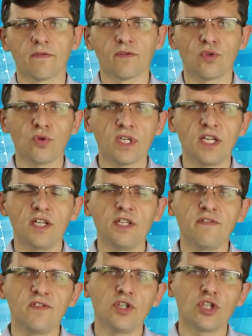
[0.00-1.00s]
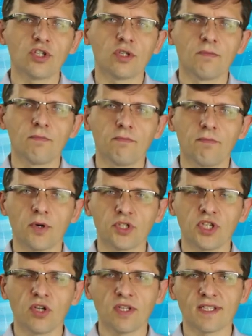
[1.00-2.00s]
W drugiej linii widzisz
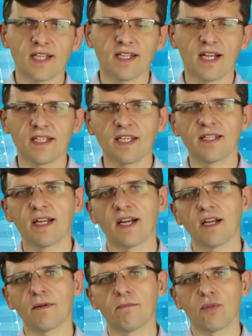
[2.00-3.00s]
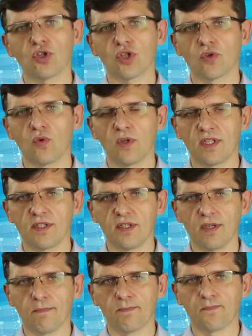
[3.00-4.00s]
podzielone zadanie na poszczególne dni.